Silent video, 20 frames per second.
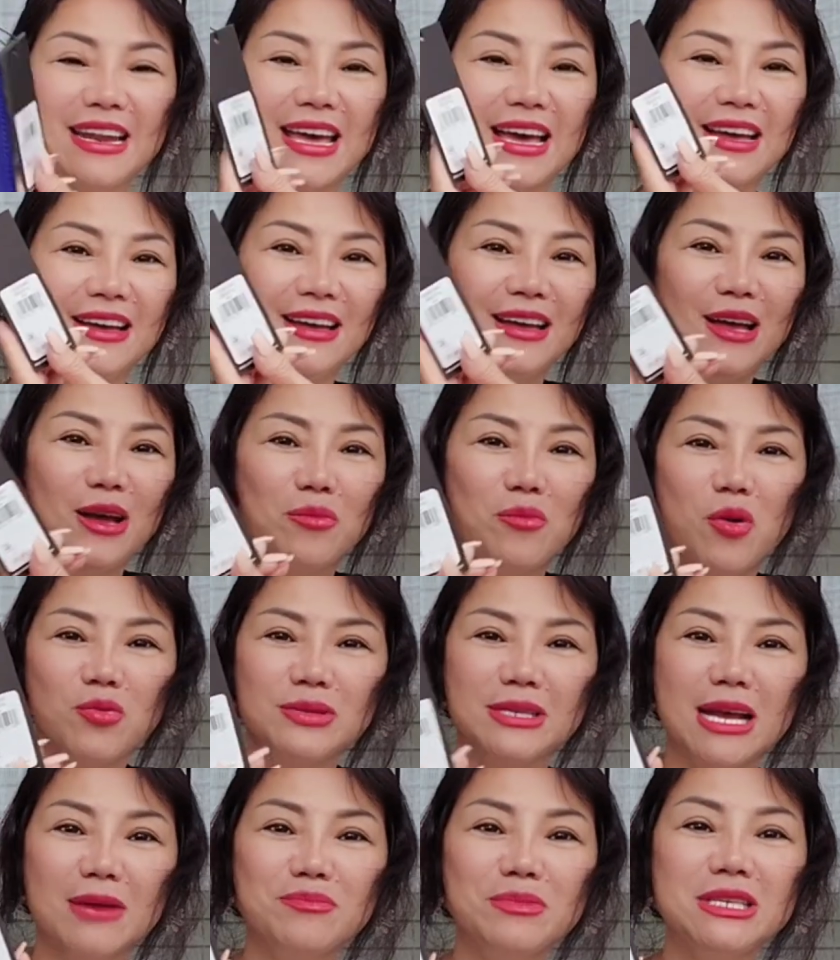nè
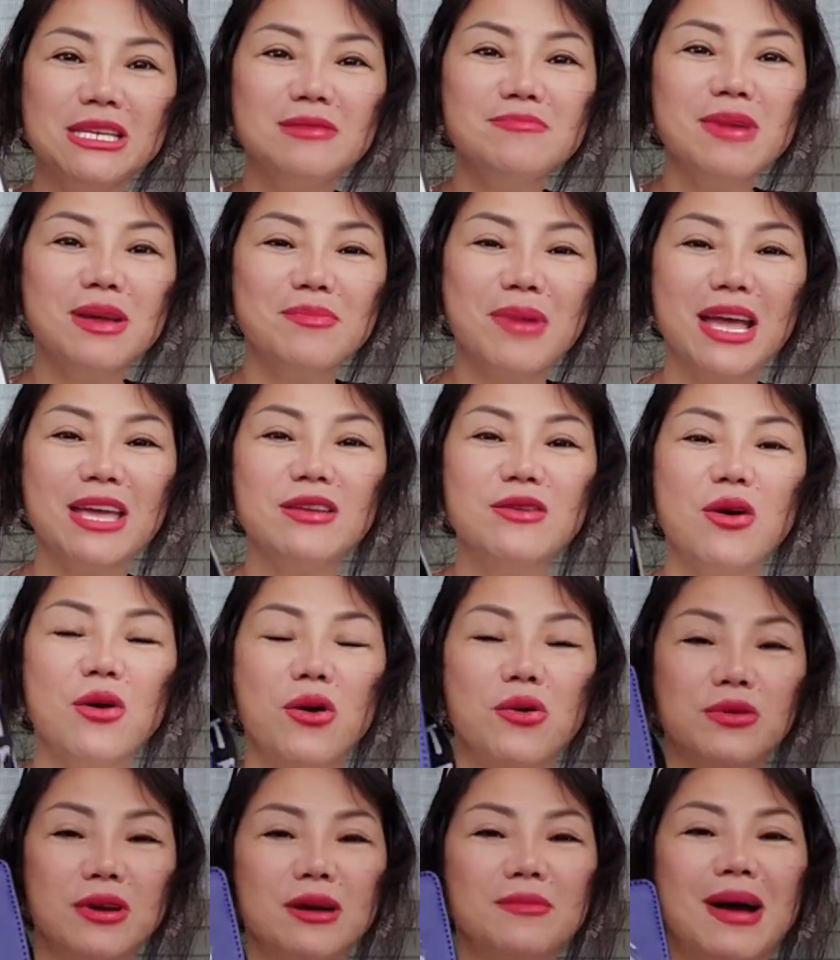190 mấy
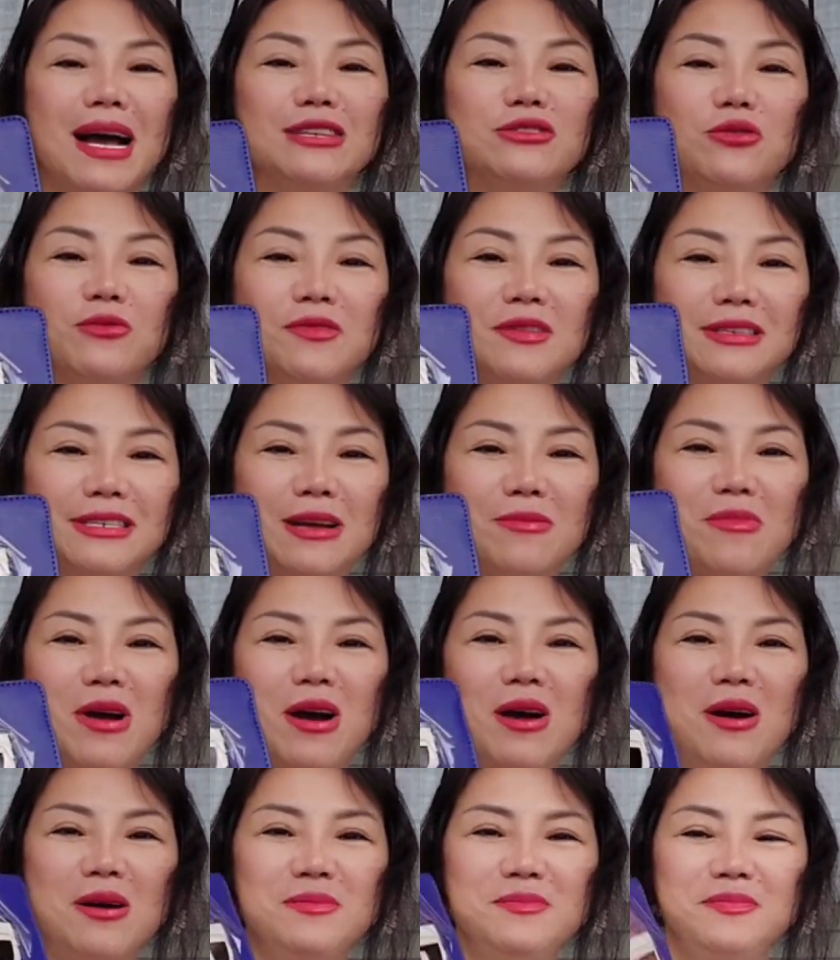đô đó 30 phần trăm
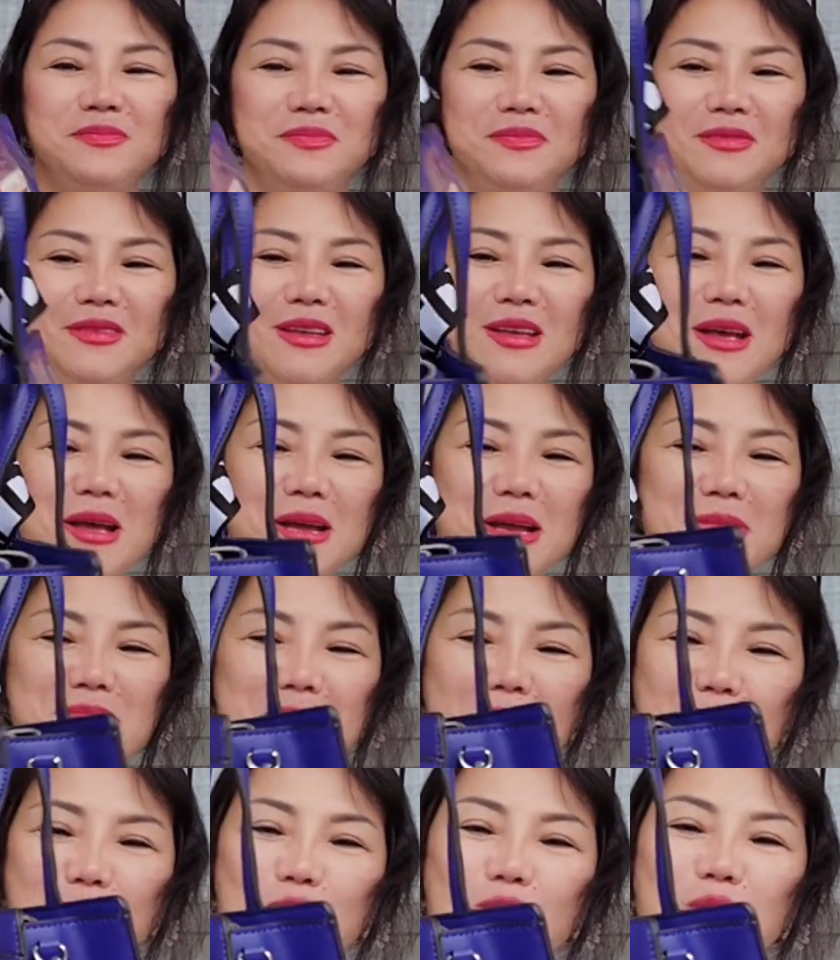off cái
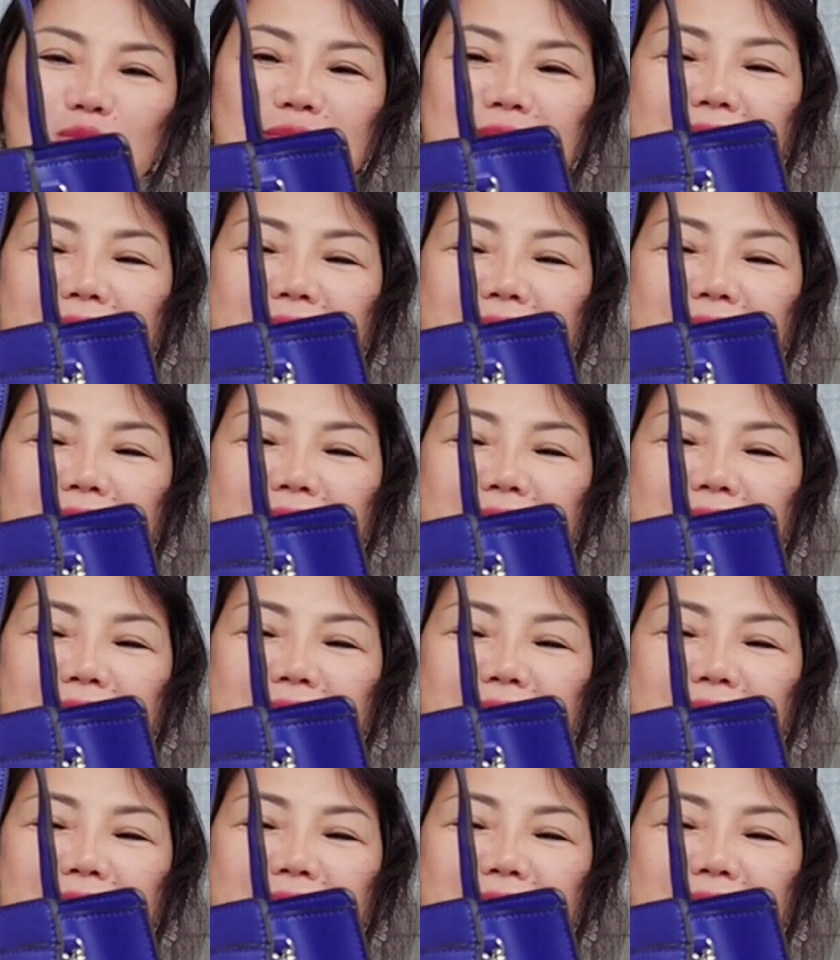màu cũng